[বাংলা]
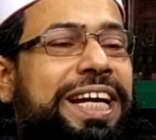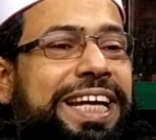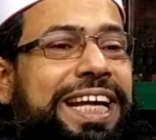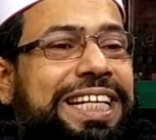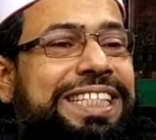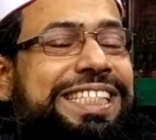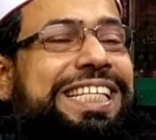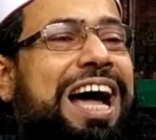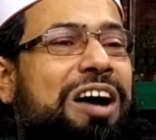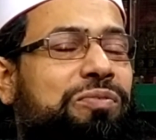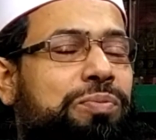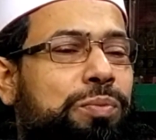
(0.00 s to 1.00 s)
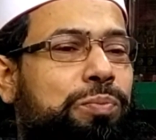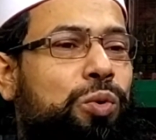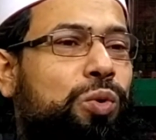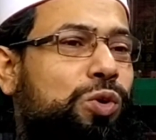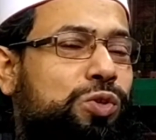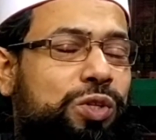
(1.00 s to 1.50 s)
নেই ইনসাফ
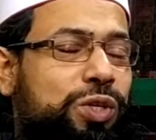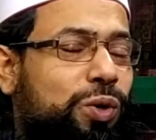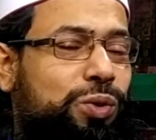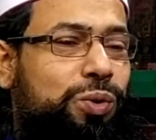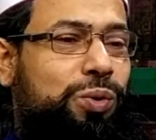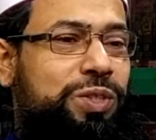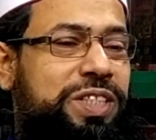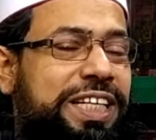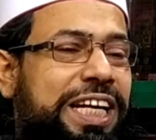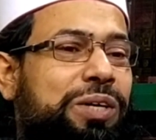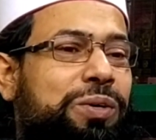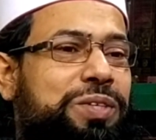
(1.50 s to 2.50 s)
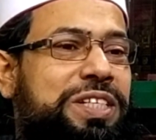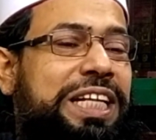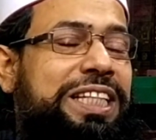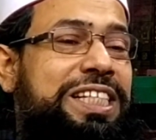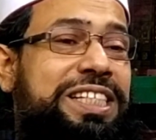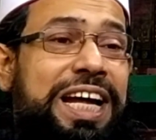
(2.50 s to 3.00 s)
পূর্ণ যদি হতো সেটাই হচ্ছে
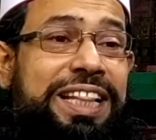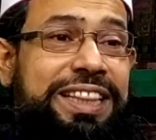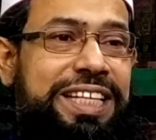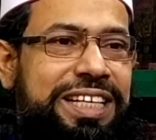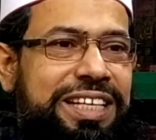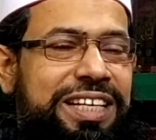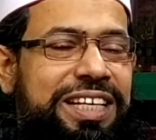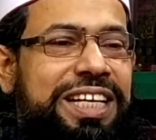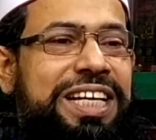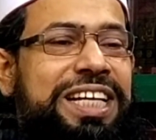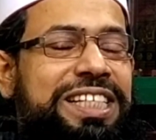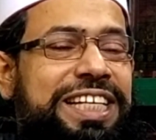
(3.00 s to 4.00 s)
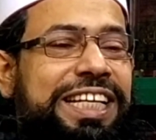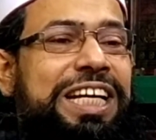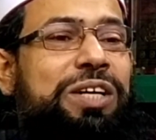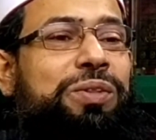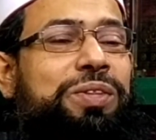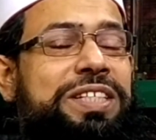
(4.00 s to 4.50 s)
জাতির শান্তি
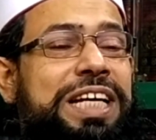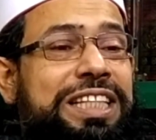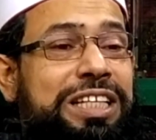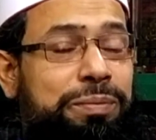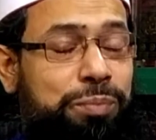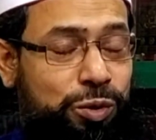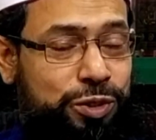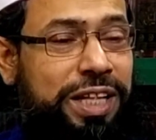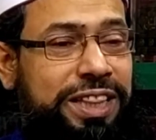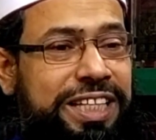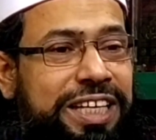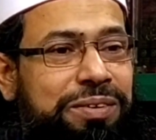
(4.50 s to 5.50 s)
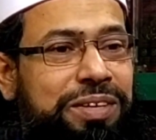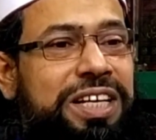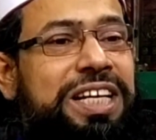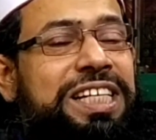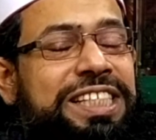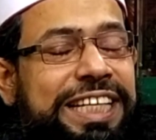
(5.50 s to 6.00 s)
সেটাই হচ্ছে জাতির প্রশান্তি
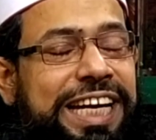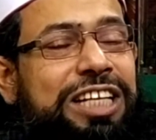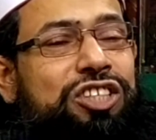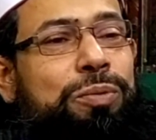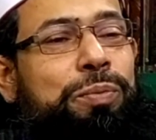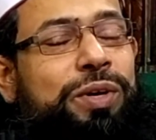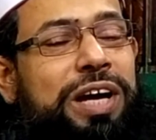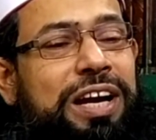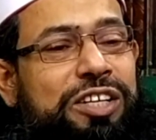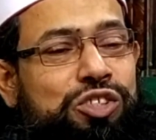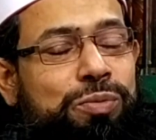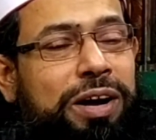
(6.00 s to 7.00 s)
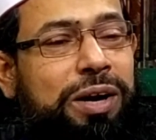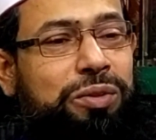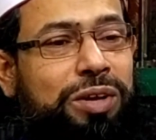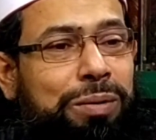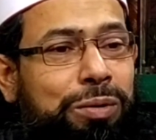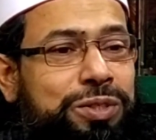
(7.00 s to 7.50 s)
সেটাই সম্পর্কে আল্লাহ
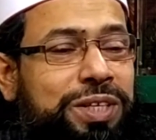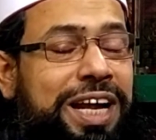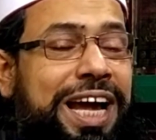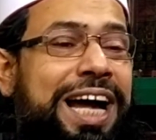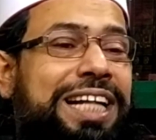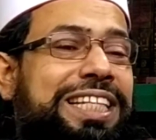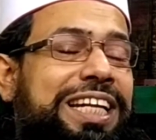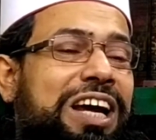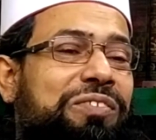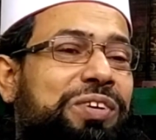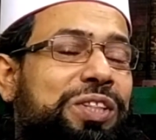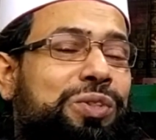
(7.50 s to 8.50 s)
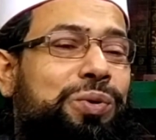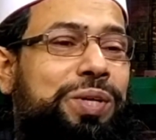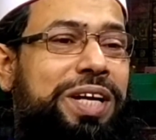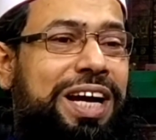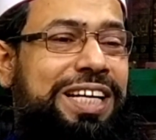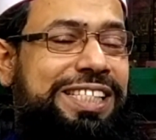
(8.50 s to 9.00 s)
সুবাহতলা বলছেন আতিনা ফিদ
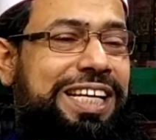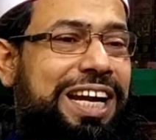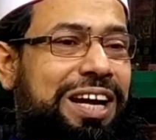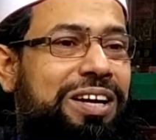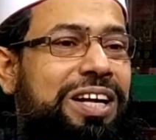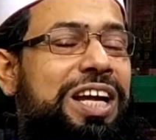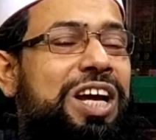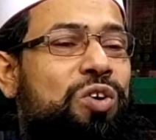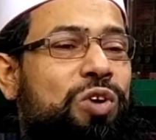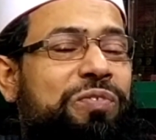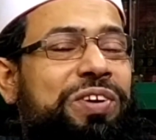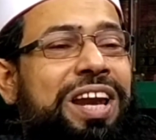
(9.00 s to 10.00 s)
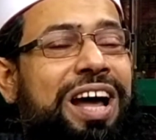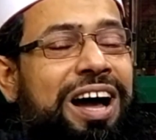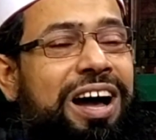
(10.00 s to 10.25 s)
দুনিয়া হাসানা ওয়াফিল